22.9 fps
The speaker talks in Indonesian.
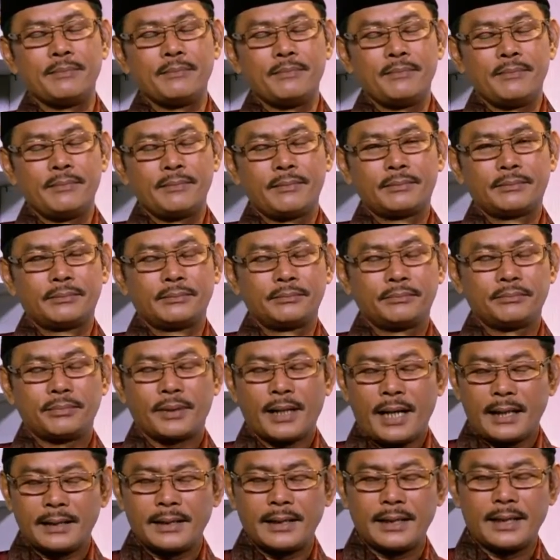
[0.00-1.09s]

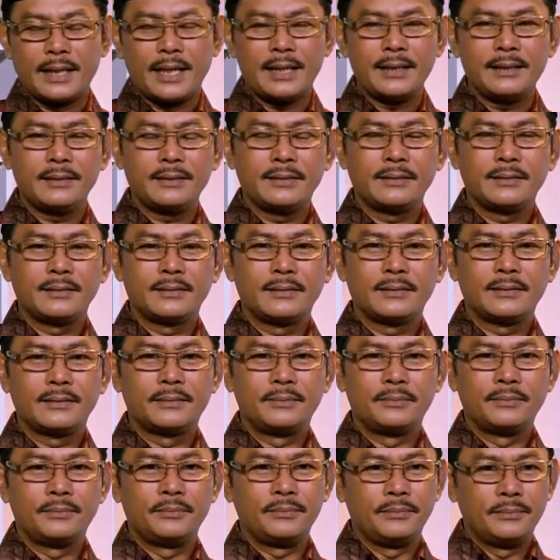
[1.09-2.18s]
perhatikan
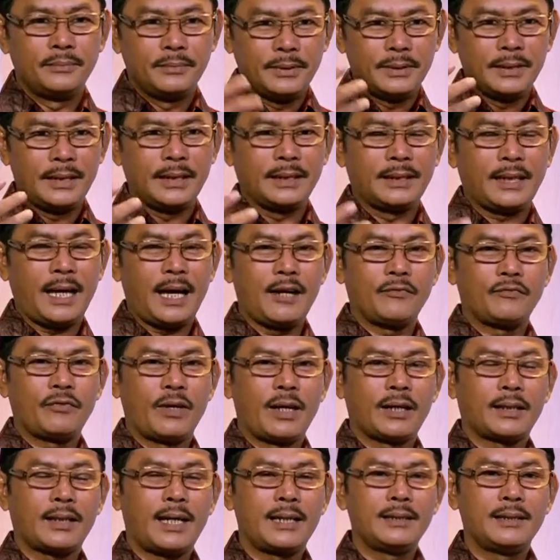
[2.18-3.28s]
kita hafalkan
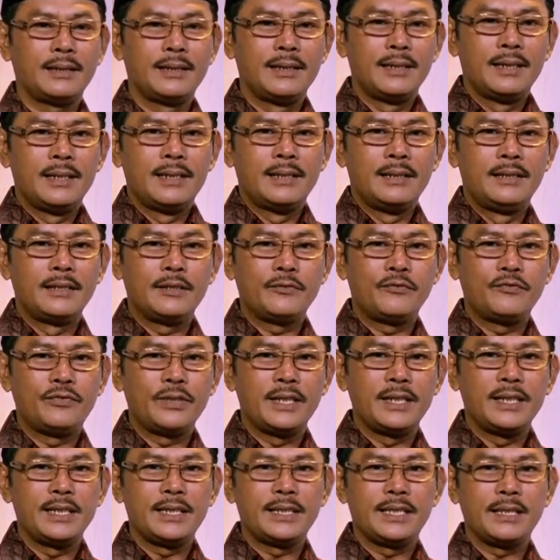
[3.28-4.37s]
definisi
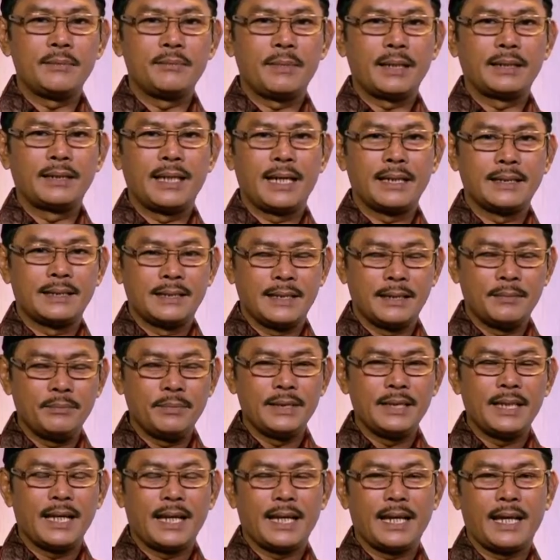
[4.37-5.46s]
mad lazim ialah
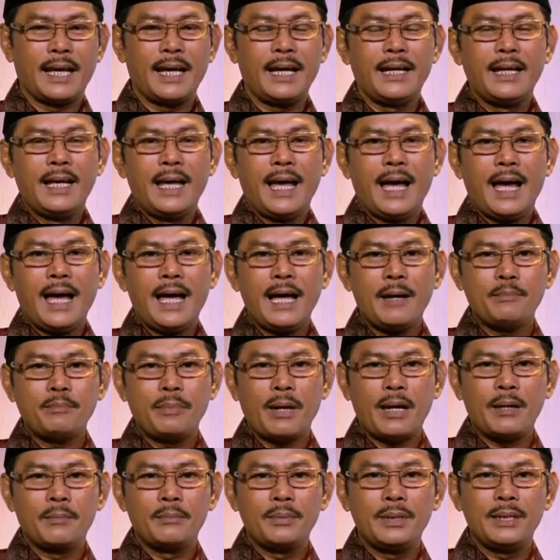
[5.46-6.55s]

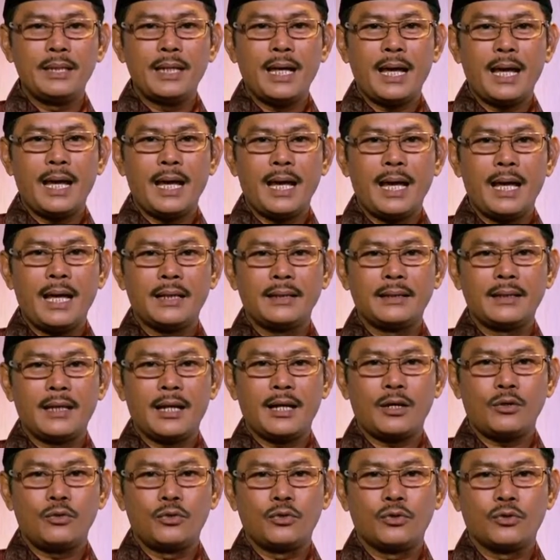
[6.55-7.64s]
apabila ada
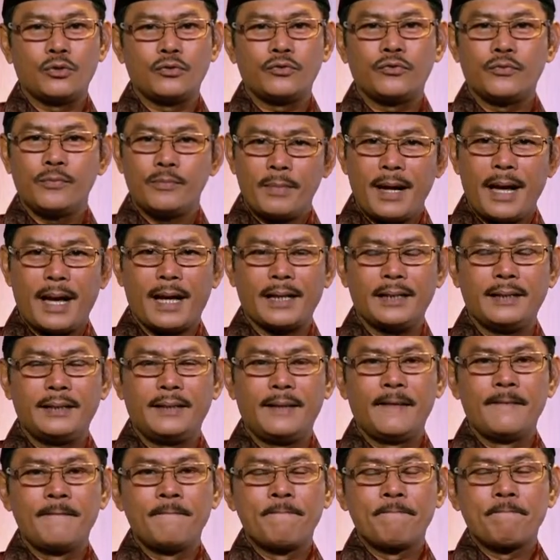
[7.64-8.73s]
huruf mad
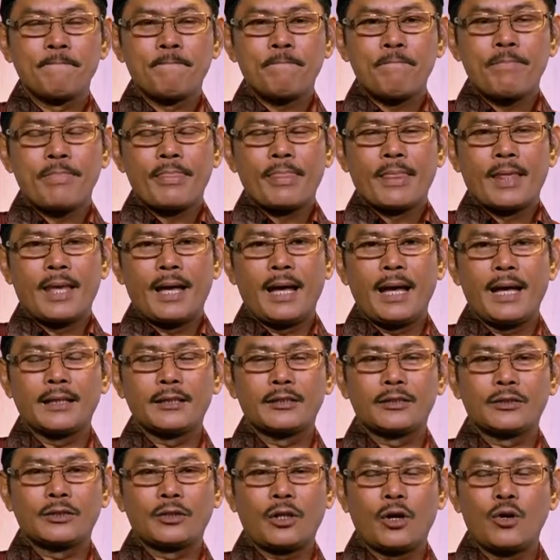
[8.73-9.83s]
atau
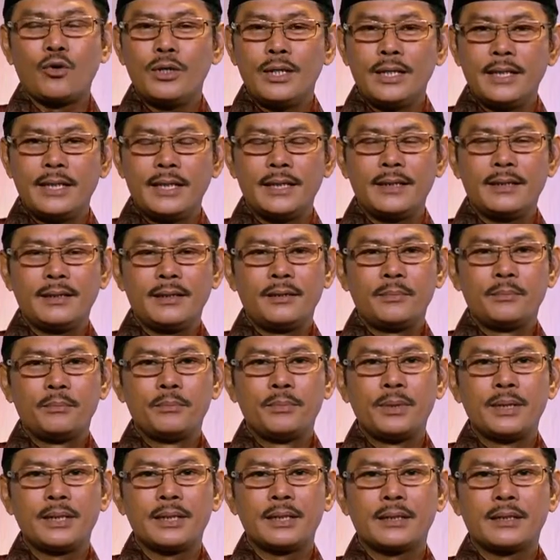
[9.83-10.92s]
lin
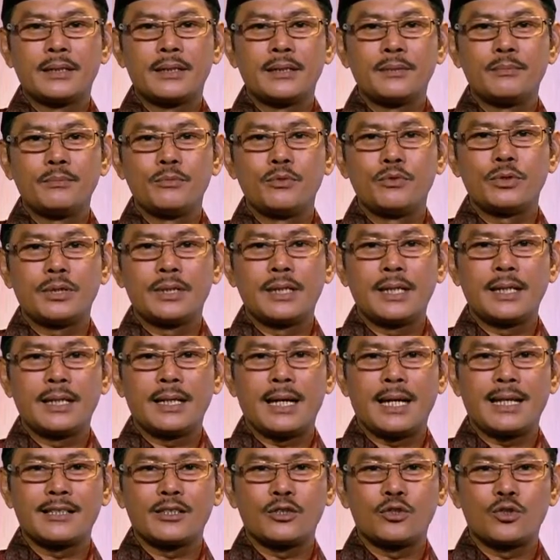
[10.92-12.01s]
bertemu dengan
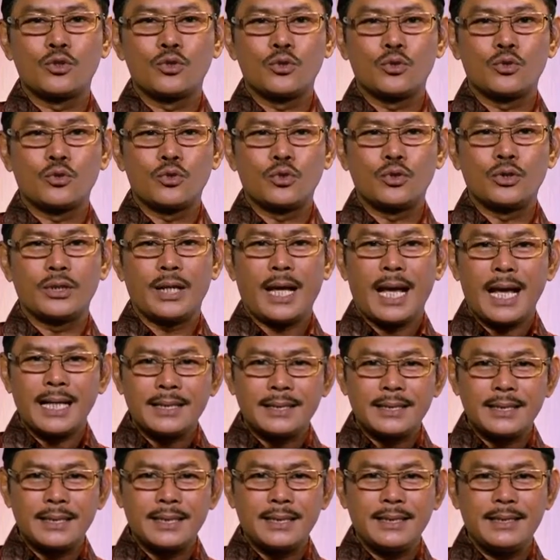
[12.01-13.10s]
sukun asli
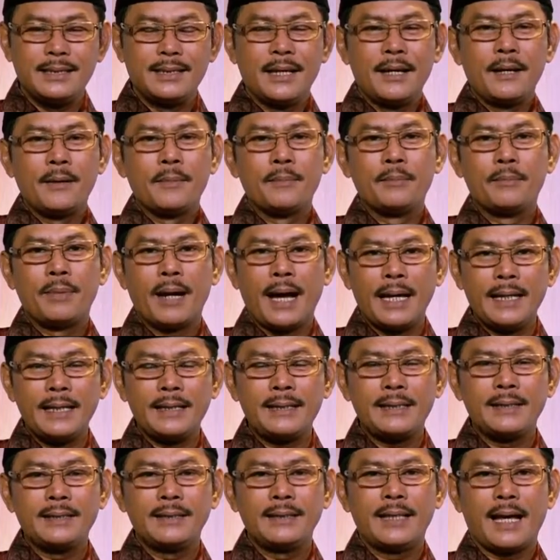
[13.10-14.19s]
baik
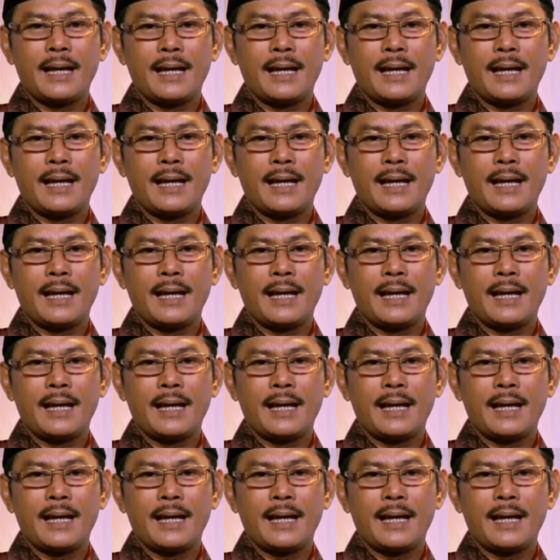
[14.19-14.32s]
dalam